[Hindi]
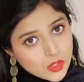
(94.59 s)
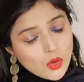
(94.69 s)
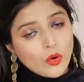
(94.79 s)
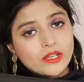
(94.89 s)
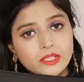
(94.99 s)

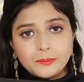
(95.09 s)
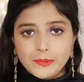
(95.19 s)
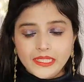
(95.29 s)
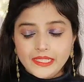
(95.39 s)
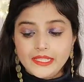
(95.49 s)
कॉटन
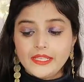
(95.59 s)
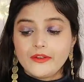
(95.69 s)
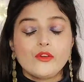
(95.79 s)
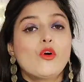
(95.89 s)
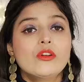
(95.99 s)
ब्लेंड है
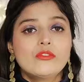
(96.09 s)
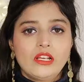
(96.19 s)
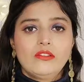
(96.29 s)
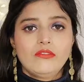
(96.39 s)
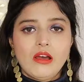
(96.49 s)
रेन
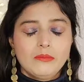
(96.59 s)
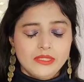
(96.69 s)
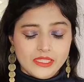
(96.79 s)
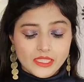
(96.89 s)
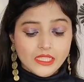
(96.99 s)
वाला
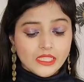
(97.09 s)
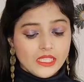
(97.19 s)
फैब्रिक है